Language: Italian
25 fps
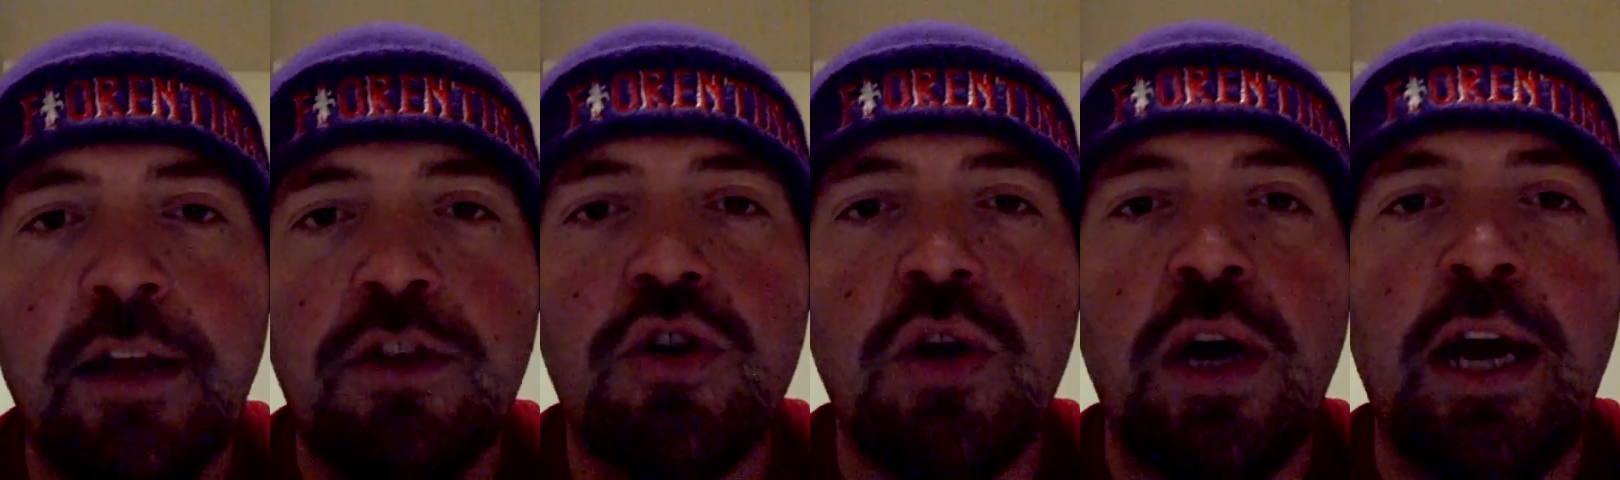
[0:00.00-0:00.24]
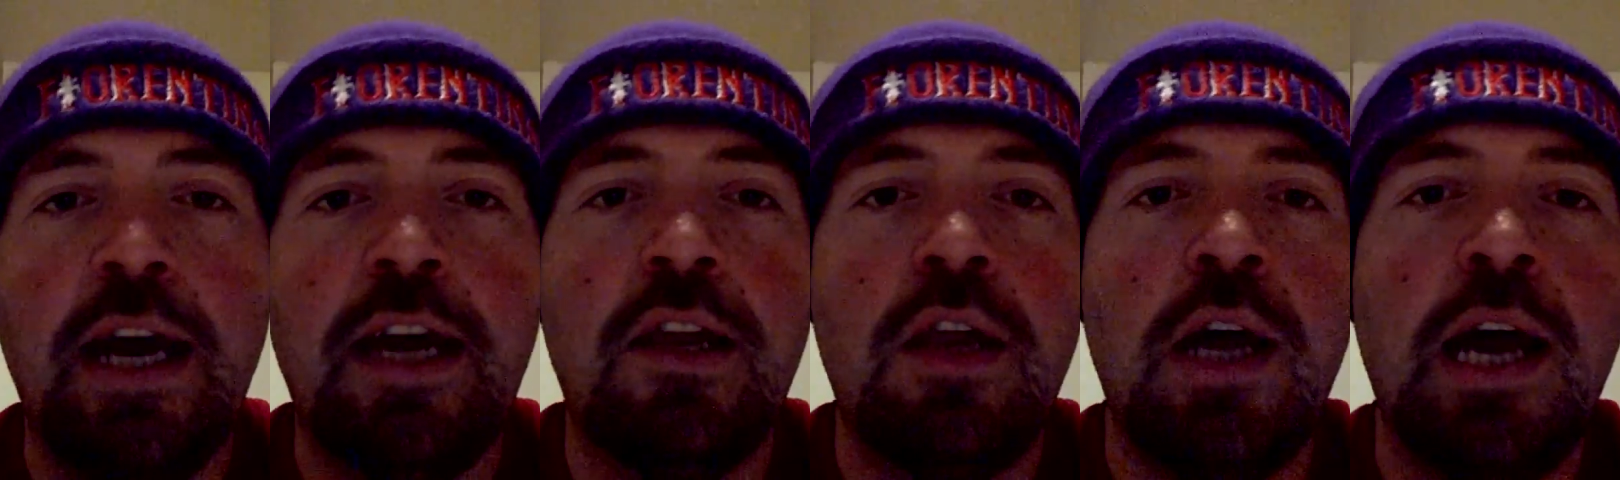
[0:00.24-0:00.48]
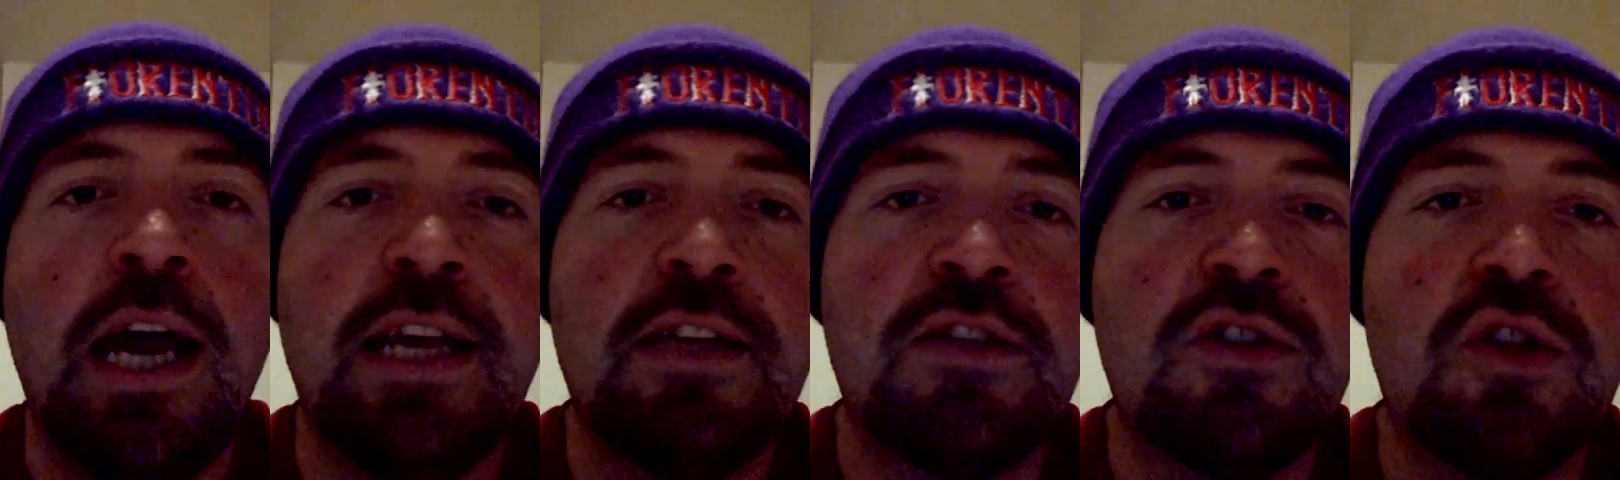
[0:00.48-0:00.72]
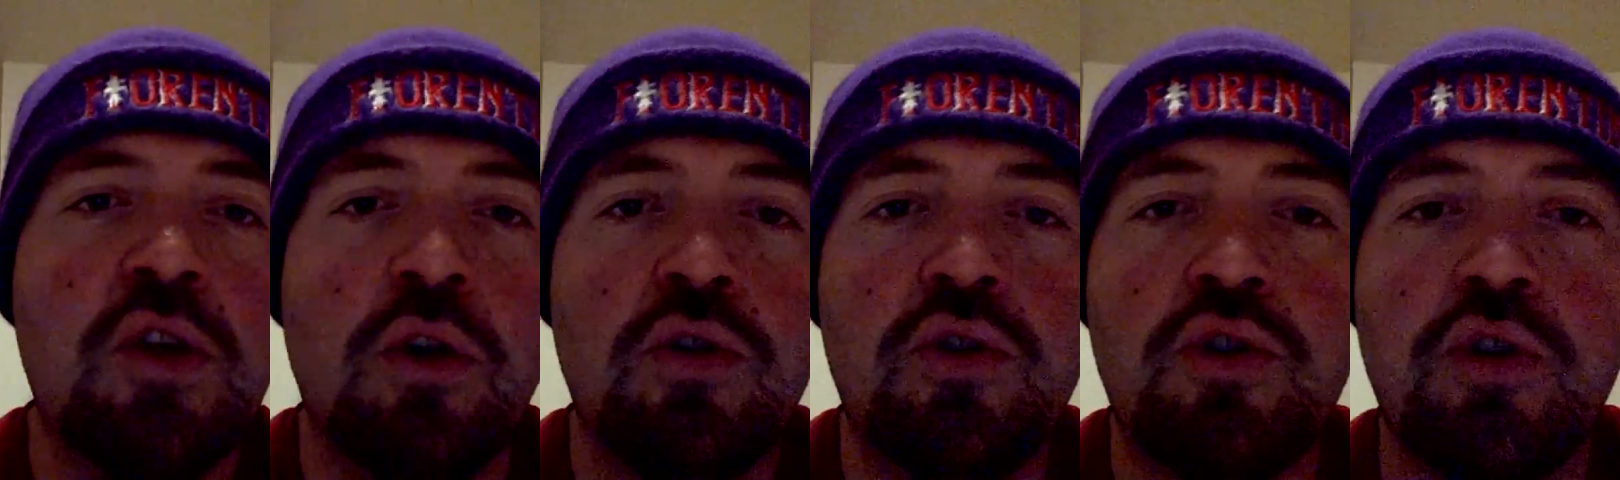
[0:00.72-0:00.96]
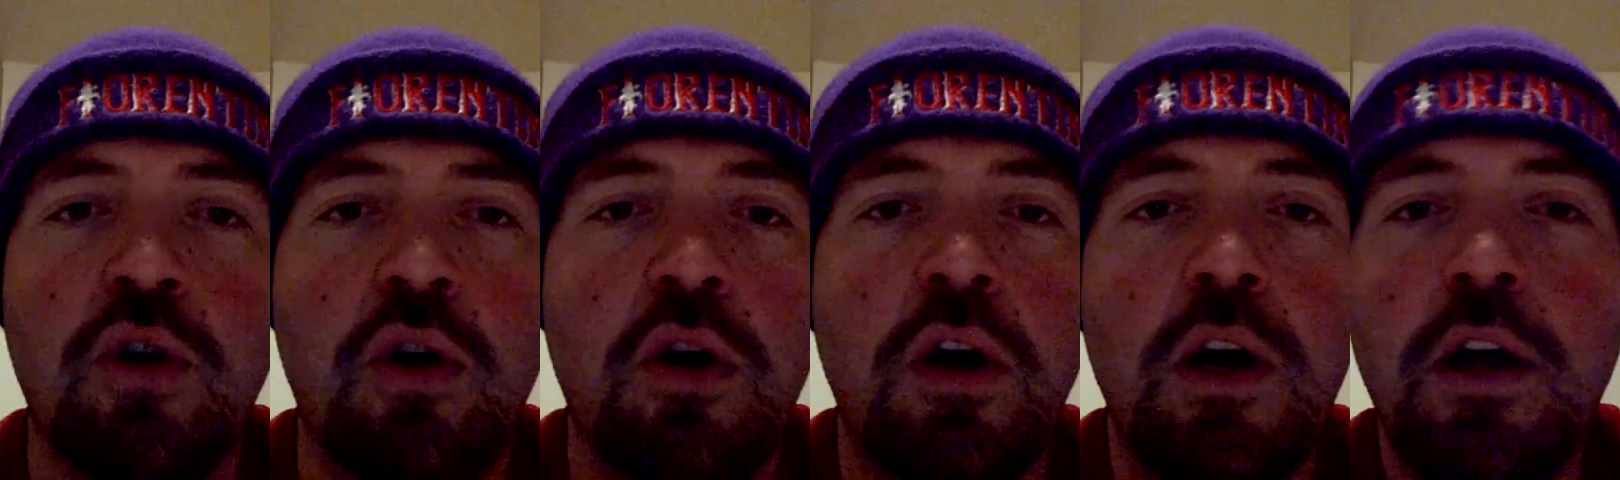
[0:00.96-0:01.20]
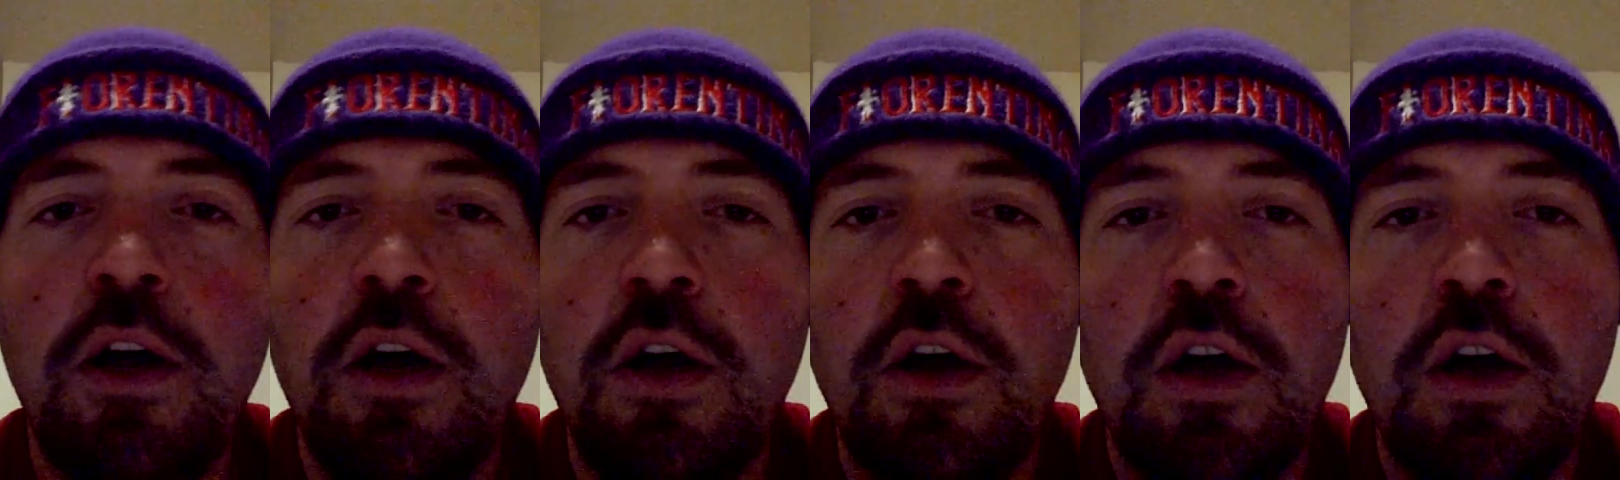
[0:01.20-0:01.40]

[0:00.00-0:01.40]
cioè è sotto,